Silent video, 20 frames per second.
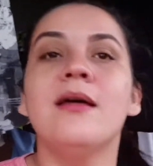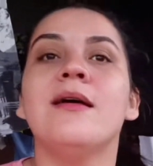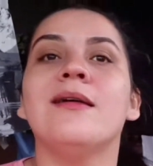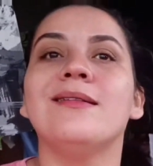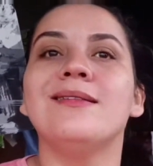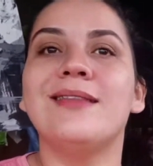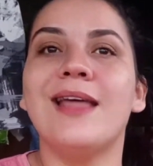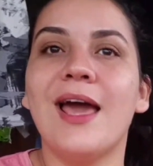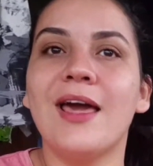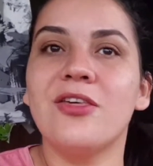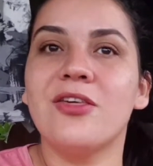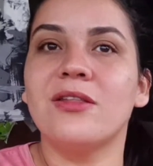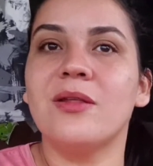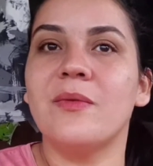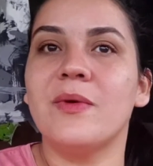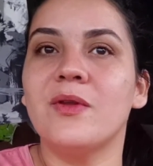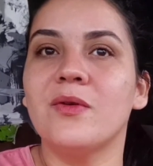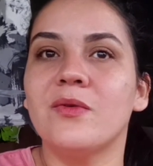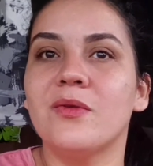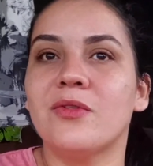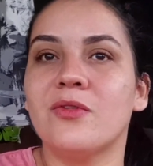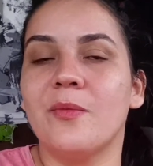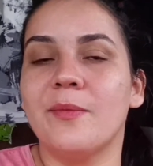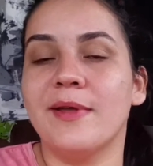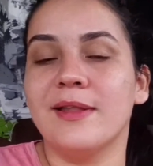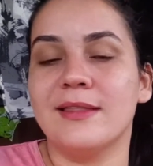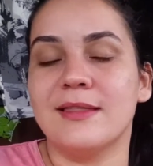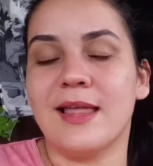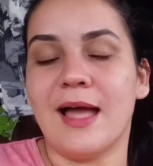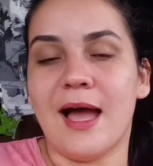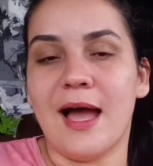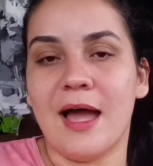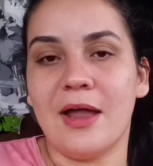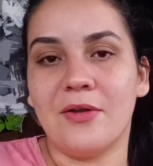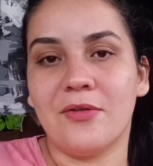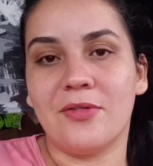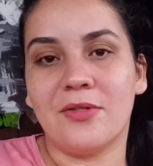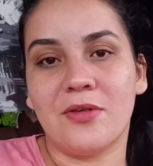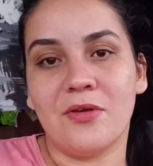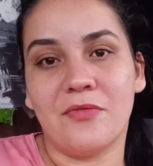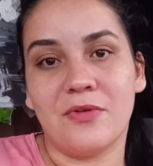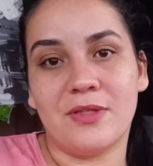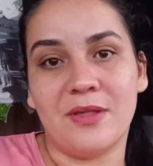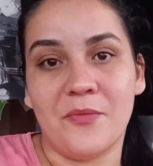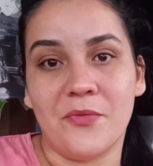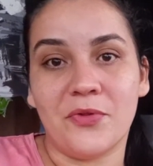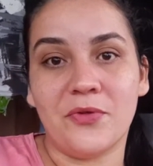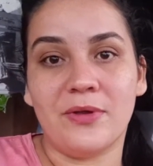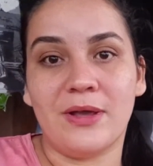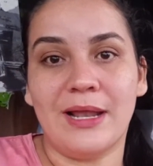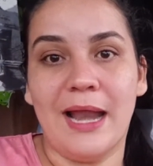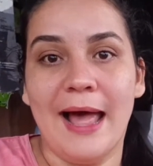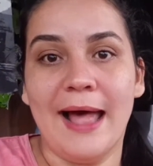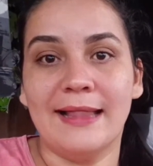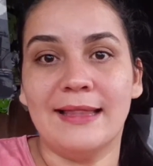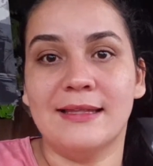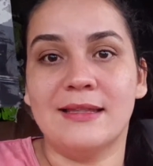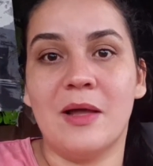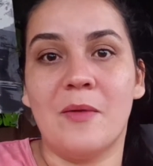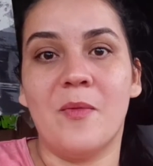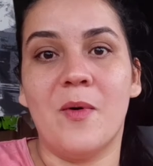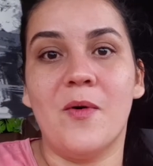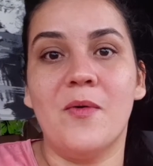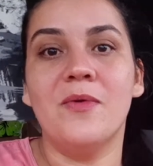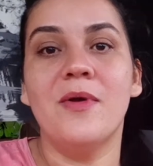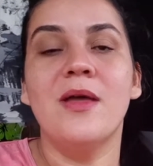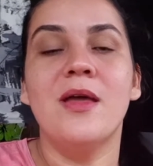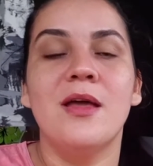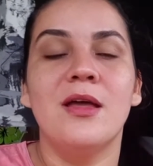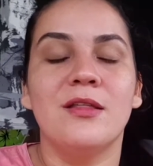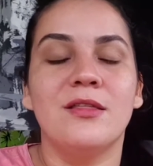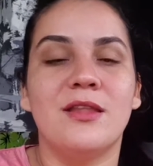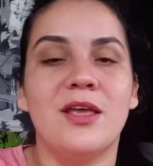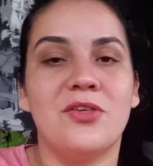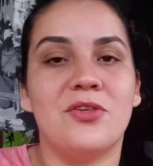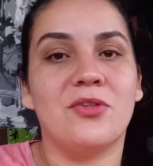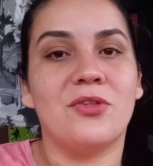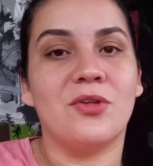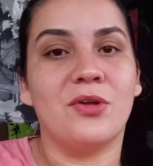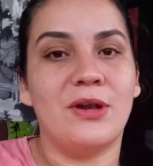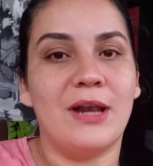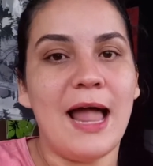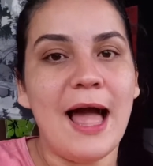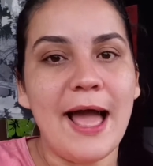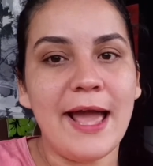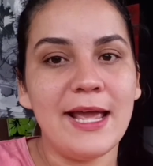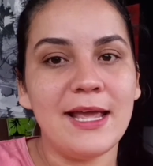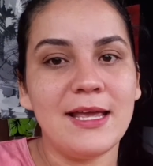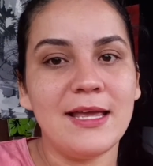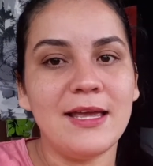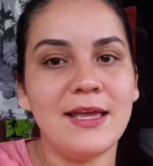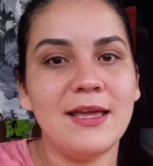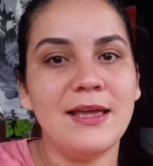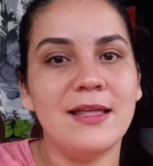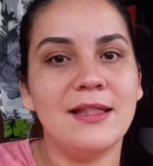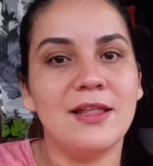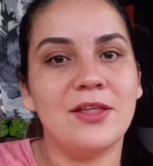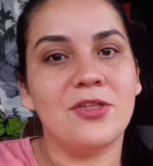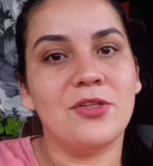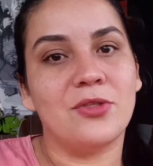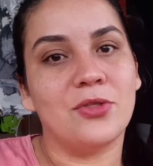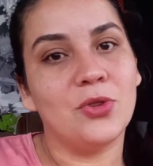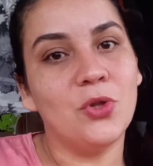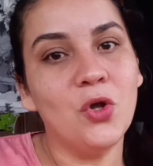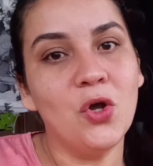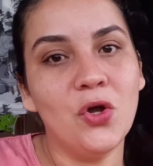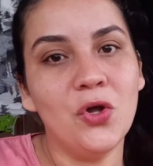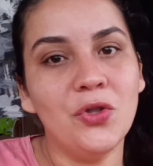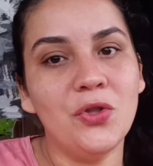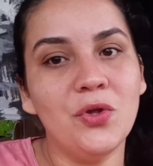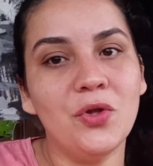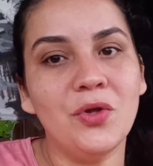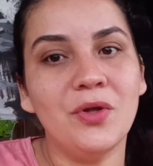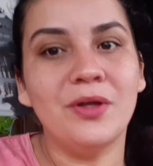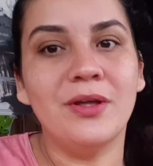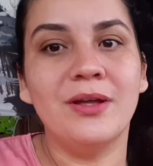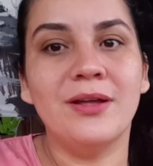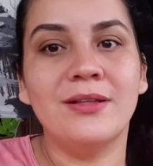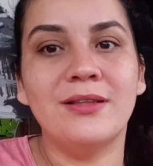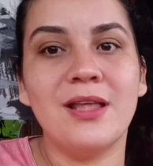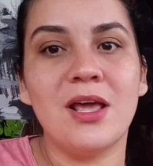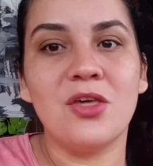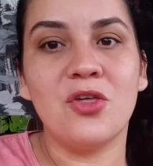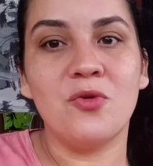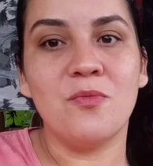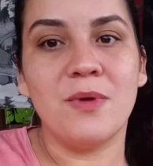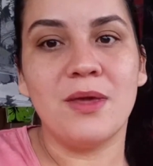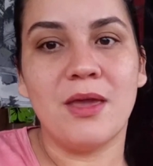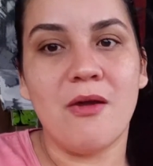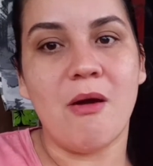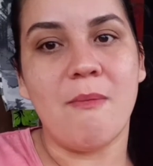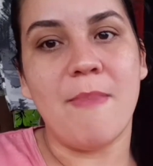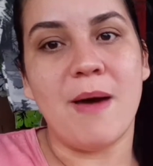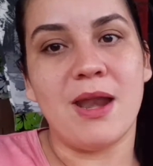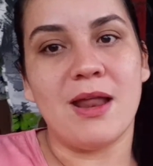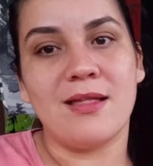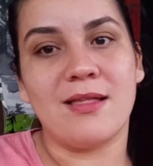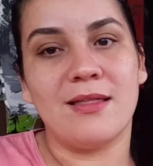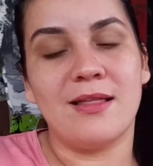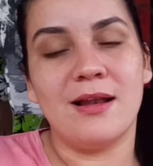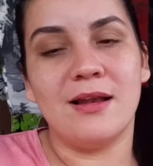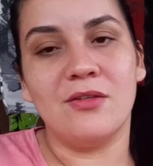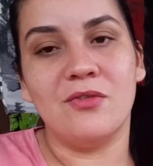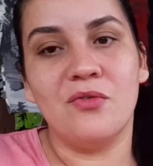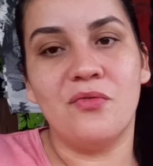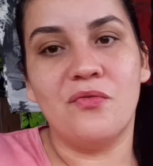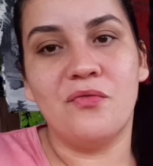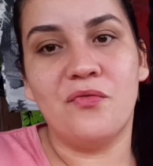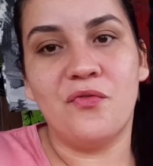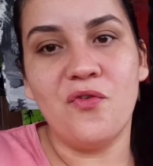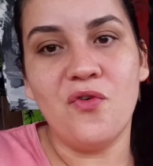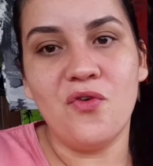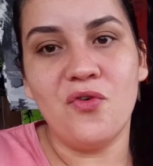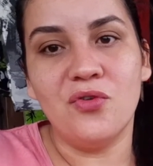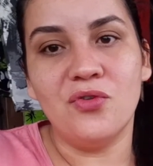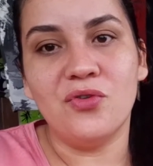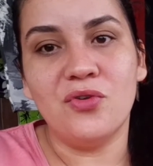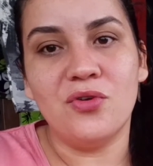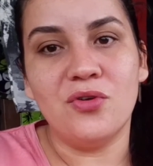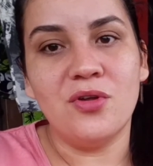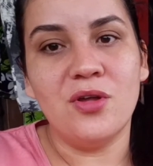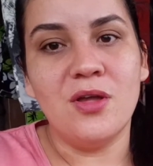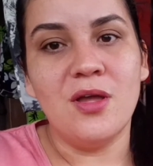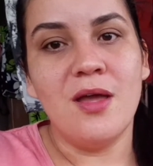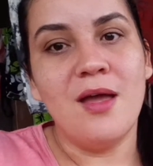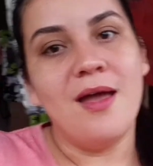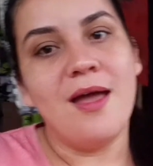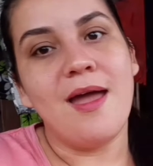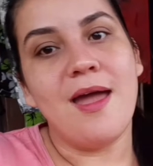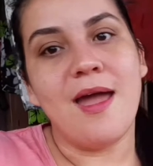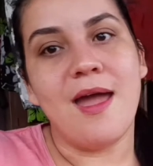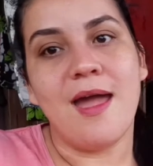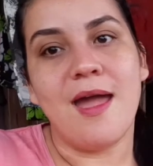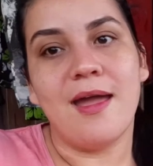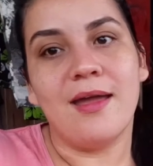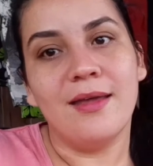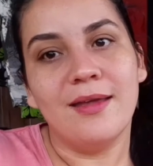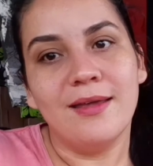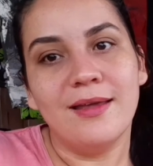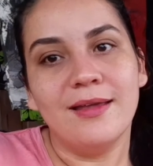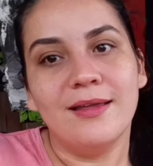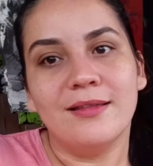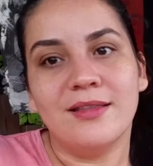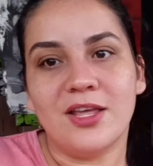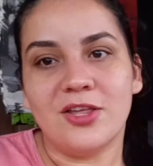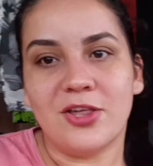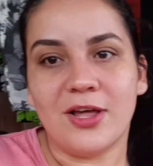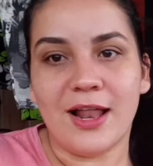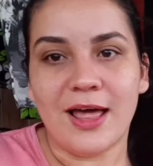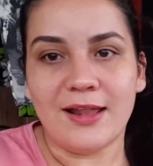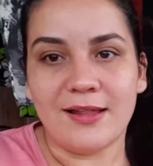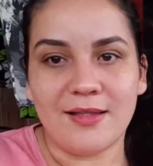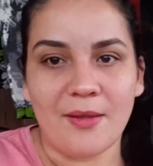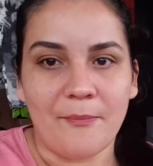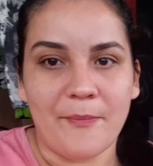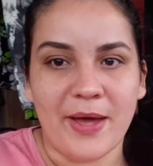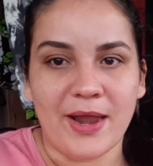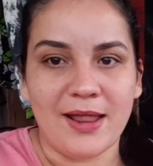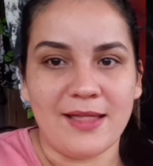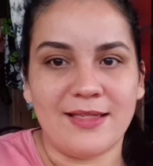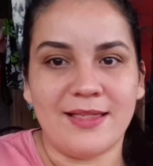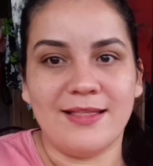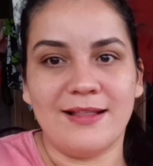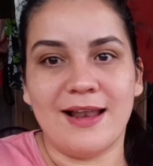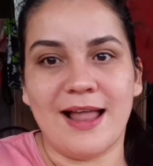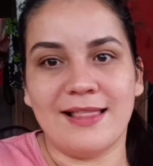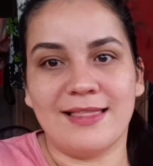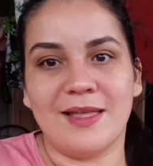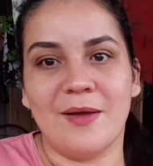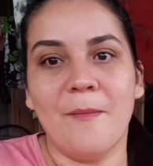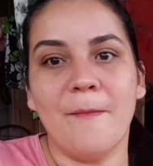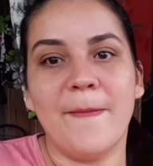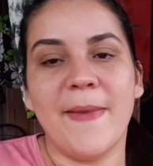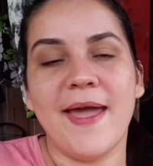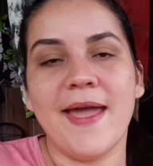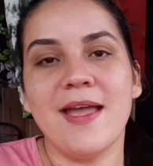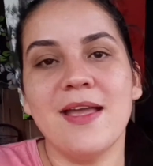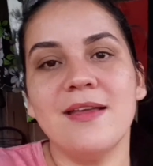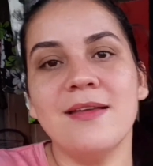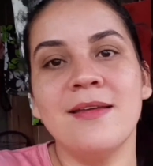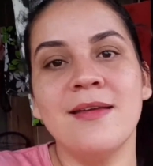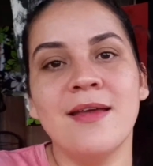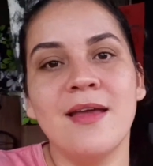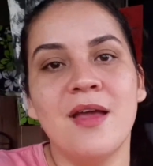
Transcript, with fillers: Deixa também nos comentários que eu vou ser muito grata, tá bom? Deixa seu like, deixa tudo, deixa o Miguel aparecendo ali no fundo, é, deixa a Larissa aparecendo lá também,